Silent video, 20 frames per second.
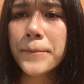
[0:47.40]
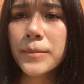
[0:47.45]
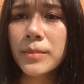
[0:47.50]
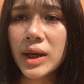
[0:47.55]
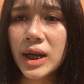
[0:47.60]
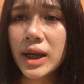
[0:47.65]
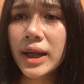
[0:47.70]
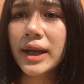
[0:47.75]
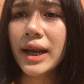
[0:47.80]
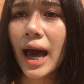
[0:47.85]

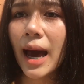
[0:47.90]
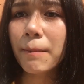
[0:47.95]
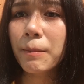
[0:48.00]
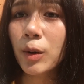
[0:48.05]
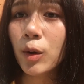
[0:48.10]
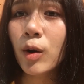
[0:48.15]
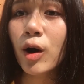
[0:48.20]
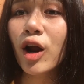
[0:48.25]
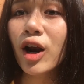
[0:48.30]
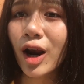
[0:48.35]
ไม่ลีลา
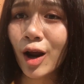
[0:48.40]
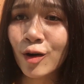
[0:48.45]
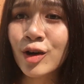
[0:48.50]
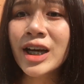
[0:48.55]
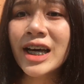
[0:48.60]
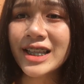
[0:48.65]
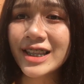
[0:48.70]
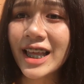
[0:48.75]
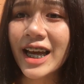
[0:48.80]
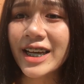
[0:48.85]
เพราะว่าเรา
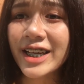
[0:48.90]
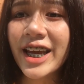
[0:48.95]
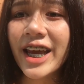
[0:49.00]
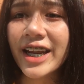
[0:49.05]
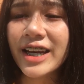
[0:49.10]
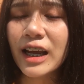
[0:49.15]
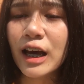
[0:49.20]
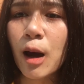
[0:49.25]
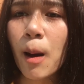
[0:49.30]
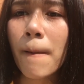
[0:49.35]
นั่งตากแด
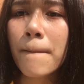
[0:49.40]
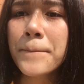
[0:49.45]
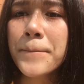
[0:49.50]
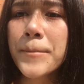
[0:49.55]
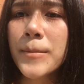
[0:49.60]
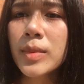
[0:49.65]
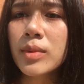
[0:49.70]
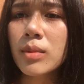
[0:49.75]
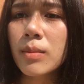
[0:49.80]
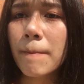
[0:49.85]
ดนะ
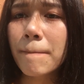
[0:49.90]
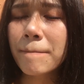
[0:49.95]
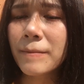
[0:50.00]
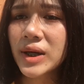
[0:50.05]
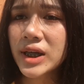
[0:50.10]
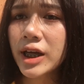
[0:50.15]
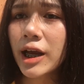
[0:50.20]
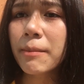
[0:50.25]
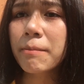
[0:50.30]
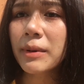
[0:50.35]

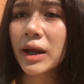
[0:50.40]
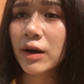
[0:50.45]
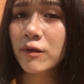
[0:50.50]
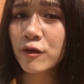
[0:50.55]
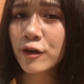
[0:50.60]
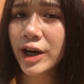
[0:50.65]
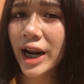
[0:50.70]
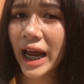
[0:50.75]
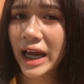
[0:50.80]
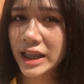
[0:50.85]
ไม่ใช่เมีย
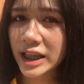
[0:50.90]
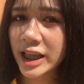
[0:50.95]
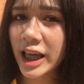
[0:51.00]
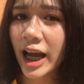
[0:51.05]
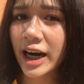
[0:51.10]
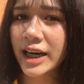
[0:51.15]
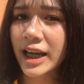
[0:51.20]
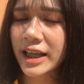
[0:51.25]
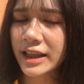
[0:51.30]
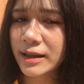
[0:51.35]
ฝรั่งแต่อ
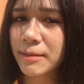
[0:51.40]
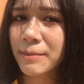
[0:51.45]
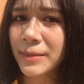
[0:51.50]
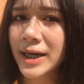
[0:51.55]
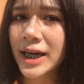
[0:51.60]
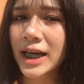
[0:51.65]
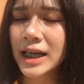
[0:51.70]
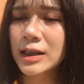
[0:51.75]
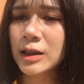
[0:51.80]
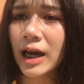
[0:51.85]
ย่างใดแต่
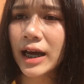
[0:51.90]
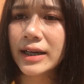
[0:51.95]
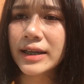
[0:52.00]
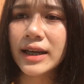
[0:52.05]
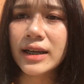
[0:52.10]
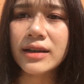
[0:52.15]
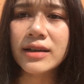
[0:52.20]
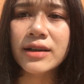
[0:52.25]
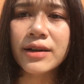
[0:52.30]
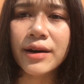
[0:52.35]
มานั่งตาก
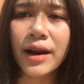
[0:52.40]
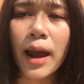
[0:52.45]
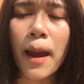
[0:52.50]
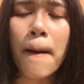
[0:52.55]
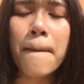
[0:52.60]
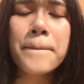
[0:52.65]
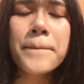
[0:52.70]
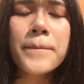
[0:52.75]
แดดคืออะไร